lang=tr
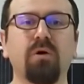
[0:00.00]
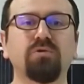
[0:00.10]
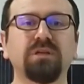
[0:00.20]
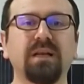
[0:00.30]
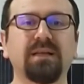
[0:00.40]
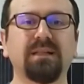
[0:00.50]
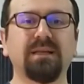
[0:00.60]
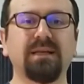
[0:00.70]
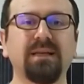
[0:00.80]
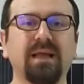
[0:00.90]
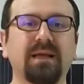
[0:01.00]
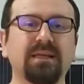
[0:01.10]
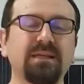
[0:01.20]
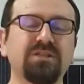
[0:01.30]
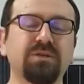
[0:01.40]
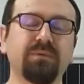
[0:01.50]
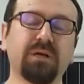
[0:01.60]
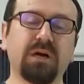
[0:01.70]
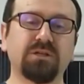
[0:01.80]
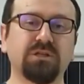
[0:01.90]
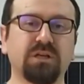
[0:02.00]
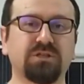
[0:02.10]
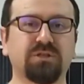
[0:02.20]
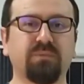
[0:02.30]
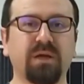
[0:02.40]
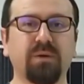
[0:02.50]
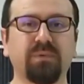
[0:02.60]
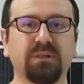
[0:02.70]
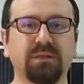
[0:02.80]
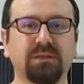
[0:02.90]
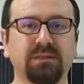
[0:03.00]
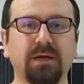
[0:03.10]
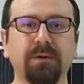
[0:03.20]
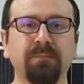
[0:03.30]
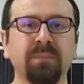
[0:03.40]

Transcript: özellikleriyle iyice bir karşılaştırma yapıldığında